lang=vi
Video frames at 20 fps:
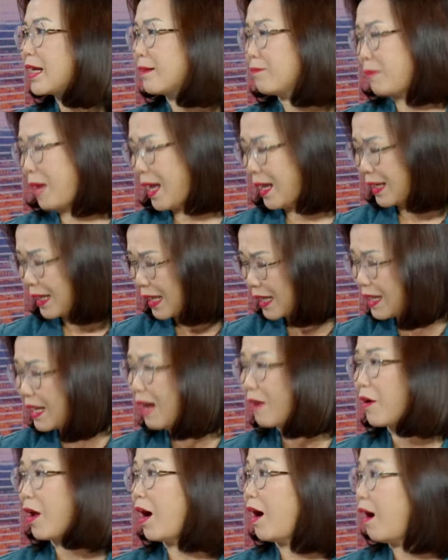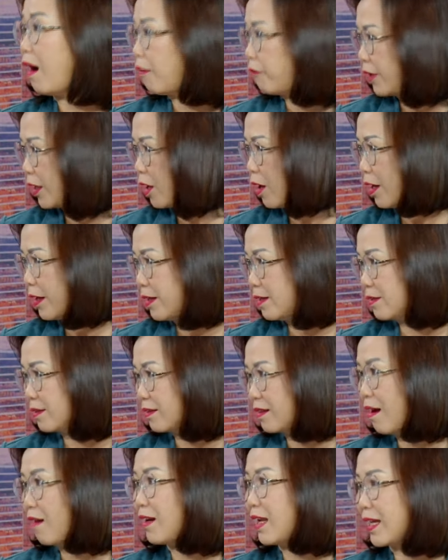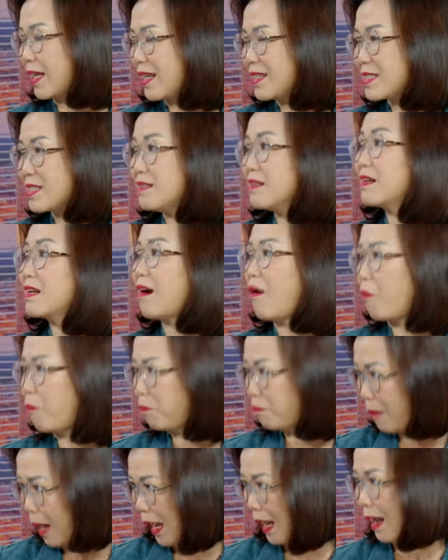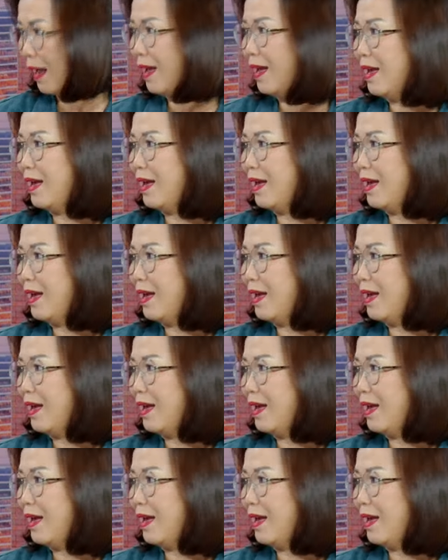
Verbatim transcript: bằng cách nào đó họ phải coi được, đó là cái sự công bằng.